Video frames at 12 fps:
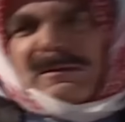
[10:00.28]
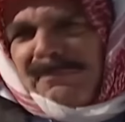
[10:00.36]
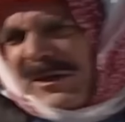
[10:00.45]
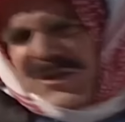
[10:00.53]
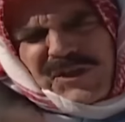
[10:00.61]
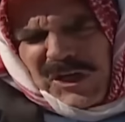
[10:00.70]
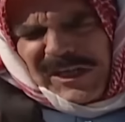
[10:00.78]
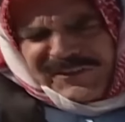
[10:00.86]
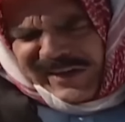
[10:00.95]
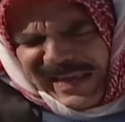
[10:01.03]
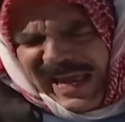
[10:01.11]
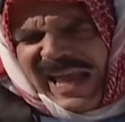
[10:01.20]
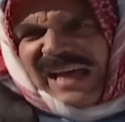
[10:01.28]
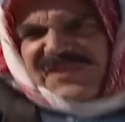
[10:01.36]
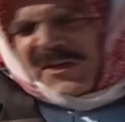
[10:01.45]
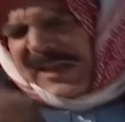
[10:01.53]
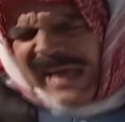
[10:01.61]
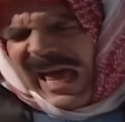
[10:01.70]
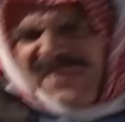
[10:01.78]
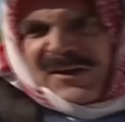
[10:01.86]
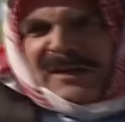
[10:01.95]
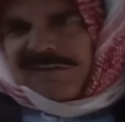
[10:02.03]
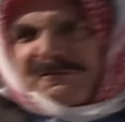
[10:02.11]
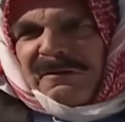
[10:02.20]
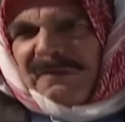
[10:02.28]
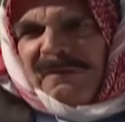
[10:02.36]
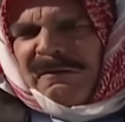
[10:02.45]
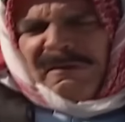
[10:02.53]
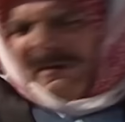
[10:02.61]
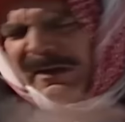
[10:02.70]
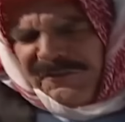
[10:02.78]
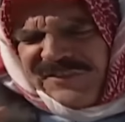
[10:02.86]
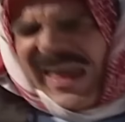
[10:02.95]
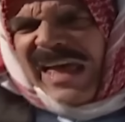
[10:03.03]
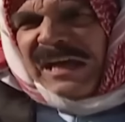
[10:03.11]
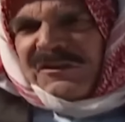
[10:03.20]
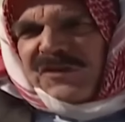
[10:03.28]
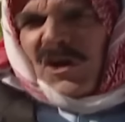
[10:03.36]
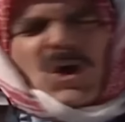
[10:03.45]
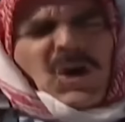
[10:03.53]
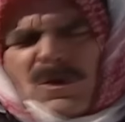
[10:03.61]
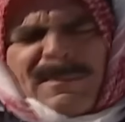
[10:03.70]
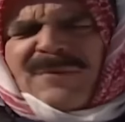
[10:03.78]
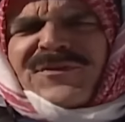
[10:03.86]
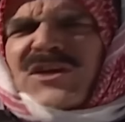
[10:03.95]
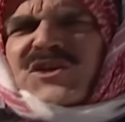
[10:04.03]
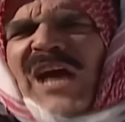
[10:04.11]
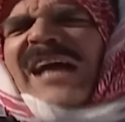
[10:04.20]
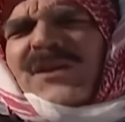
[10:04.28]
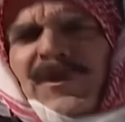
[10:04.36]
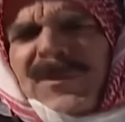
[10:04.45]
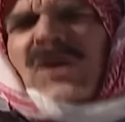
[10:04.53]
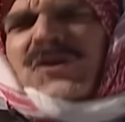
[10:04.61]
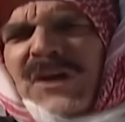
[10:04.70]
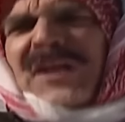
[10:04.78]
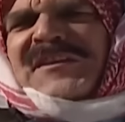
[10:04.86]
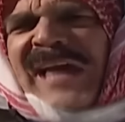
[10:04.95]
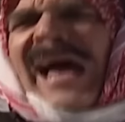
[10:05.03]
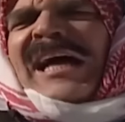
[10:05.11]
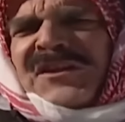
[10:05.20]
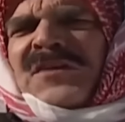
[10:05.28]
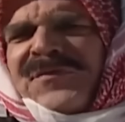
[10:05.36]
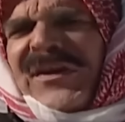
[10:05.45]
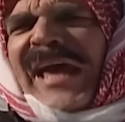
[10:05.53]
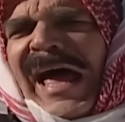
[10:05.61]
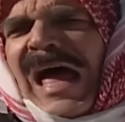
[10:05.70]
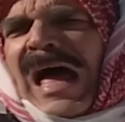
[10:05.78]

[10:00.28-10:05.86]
مشكلتي خلاص انقضيت انتهيت وما فيش حد بيقدر يساعدني فيها